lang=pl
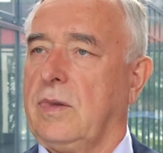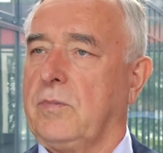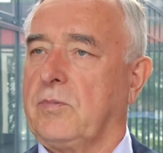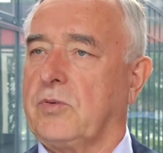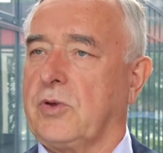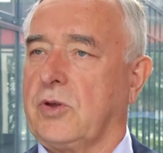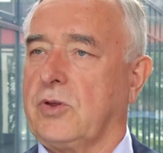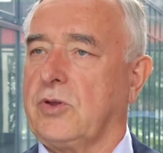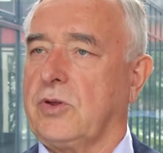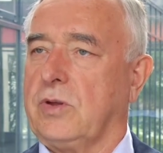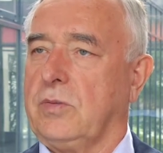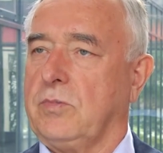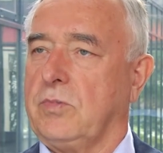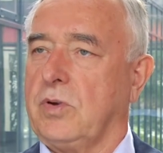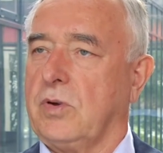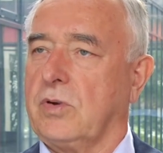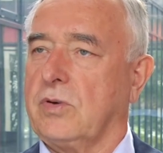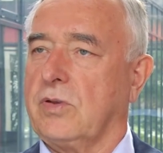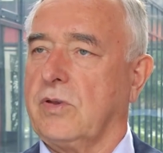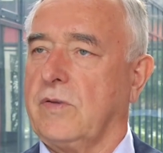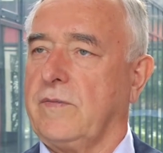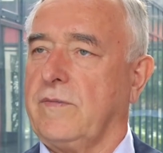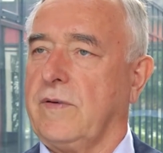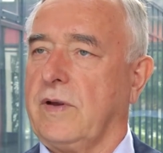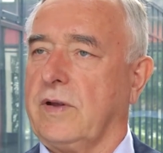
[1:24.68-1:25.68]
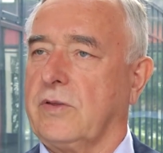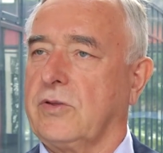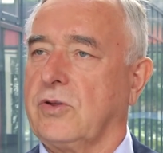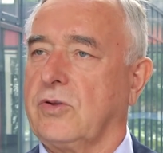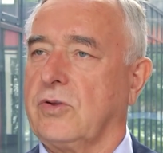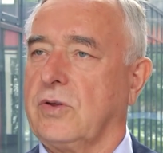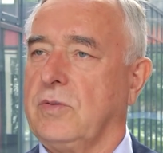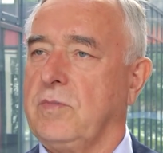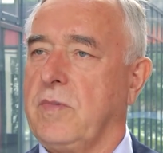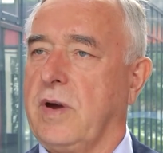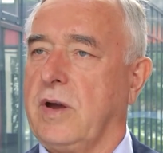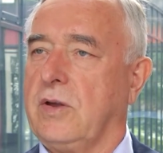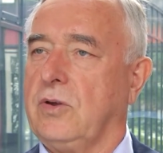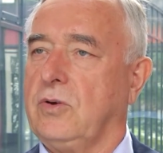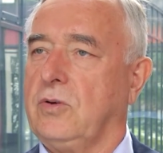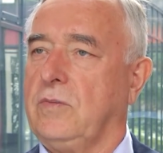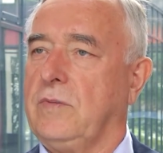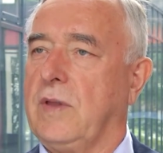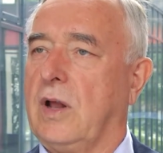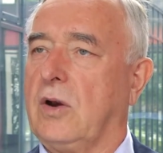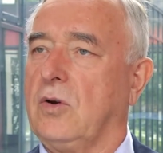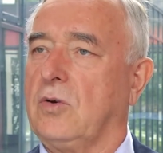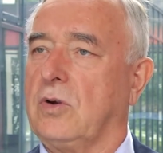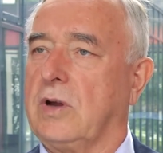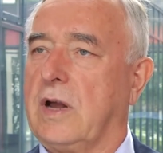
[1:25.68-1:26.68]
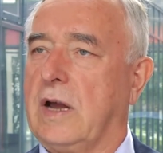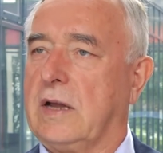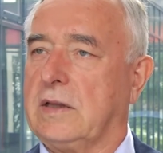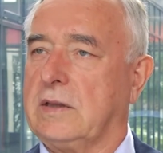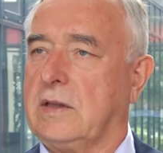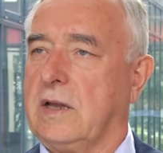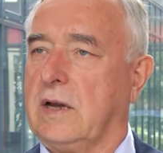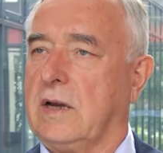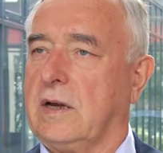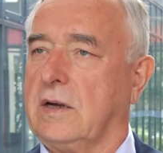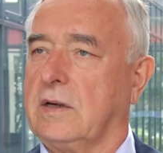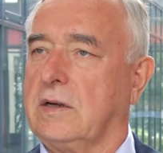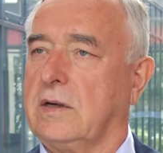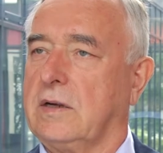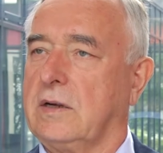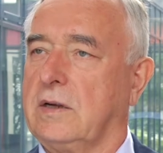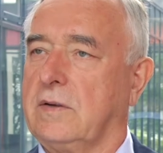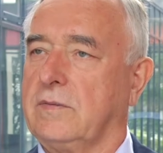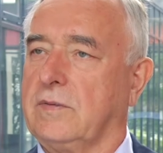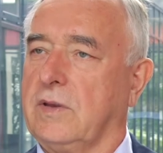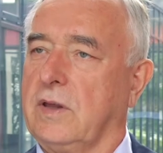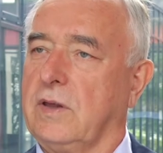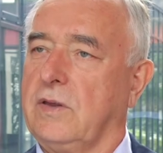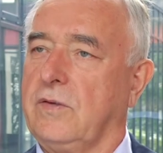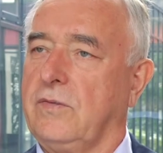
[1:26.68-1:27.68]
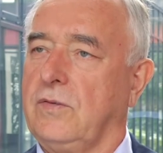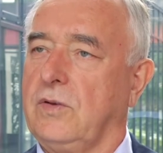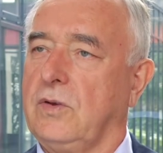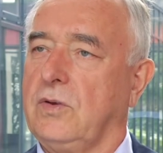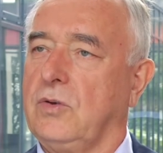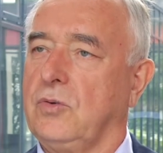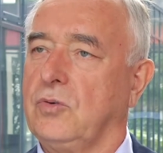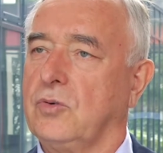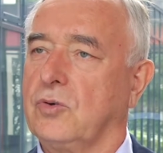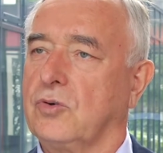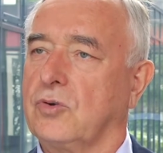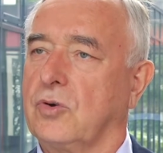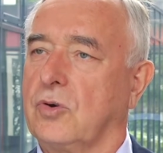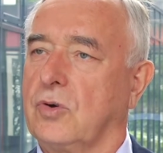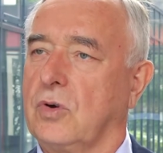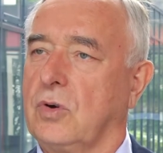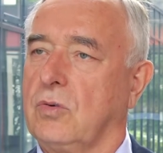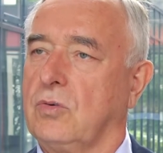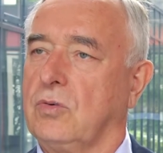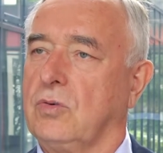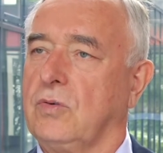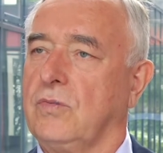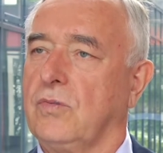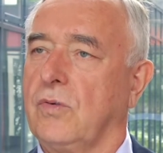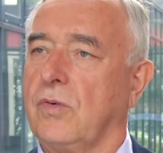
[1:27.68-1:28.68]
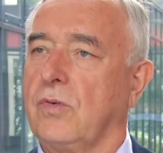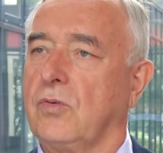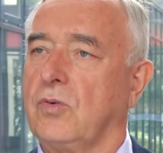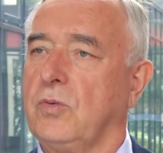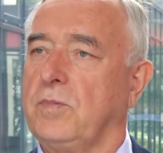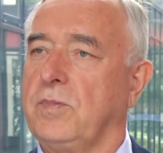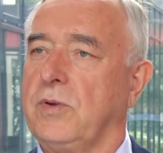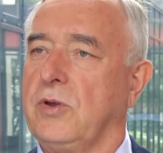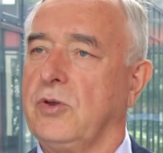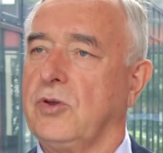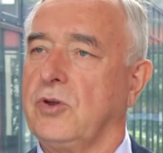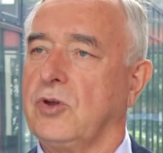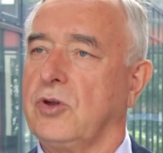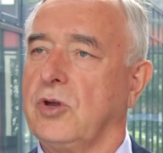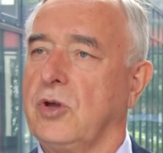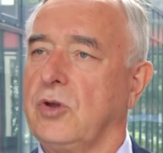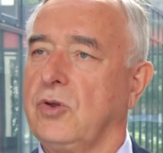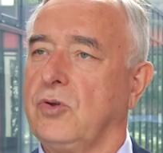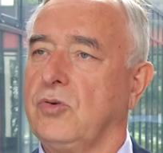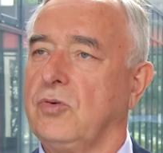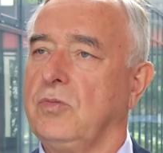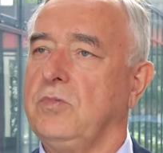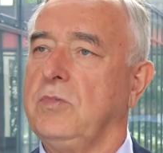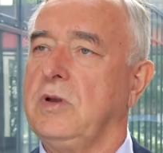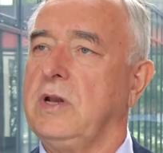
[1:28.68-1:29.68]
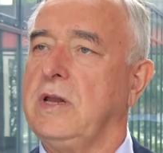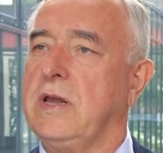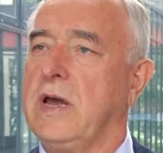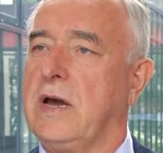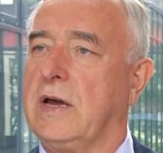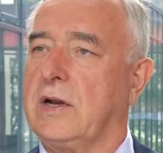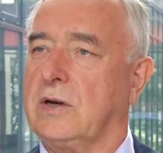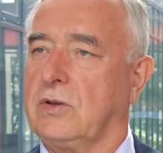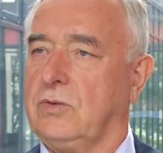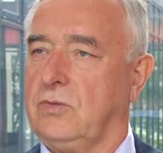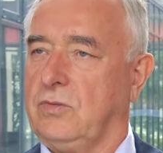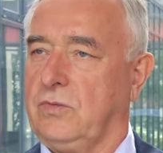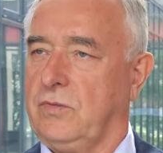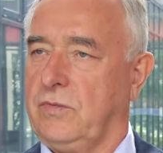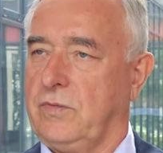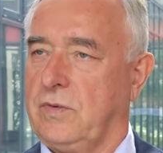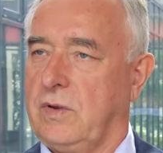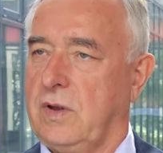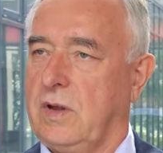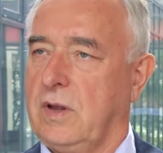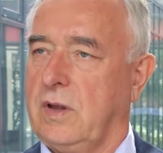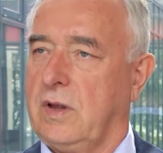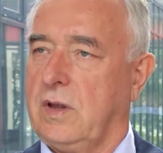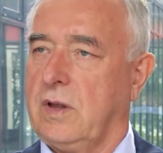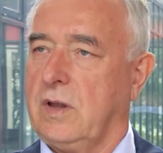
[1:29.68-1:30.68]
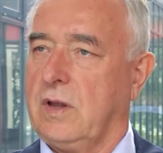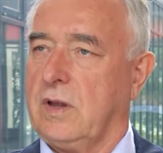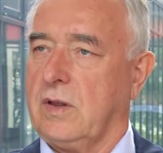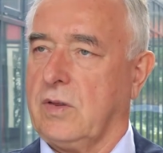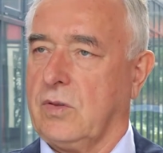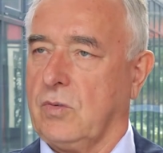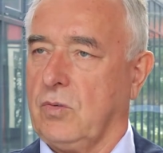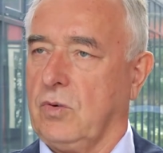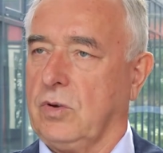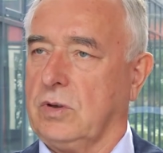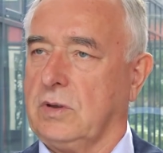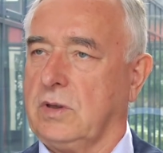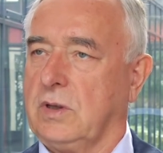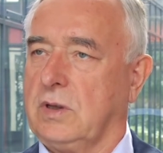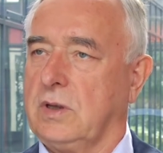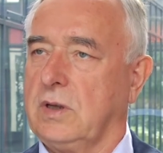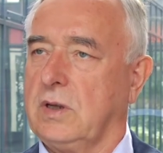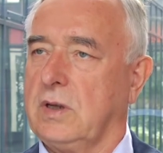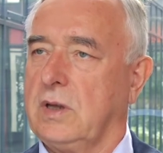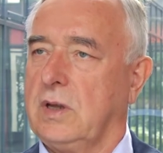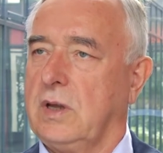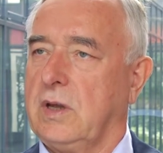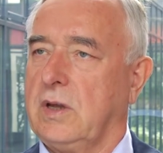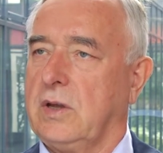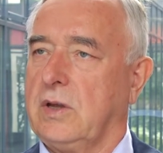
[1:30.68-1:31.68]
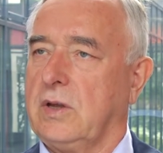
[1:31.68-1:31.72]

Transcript: przedsiębiorstwa trzymają na lokatach w tej chwili już około 250 miliardów złotych,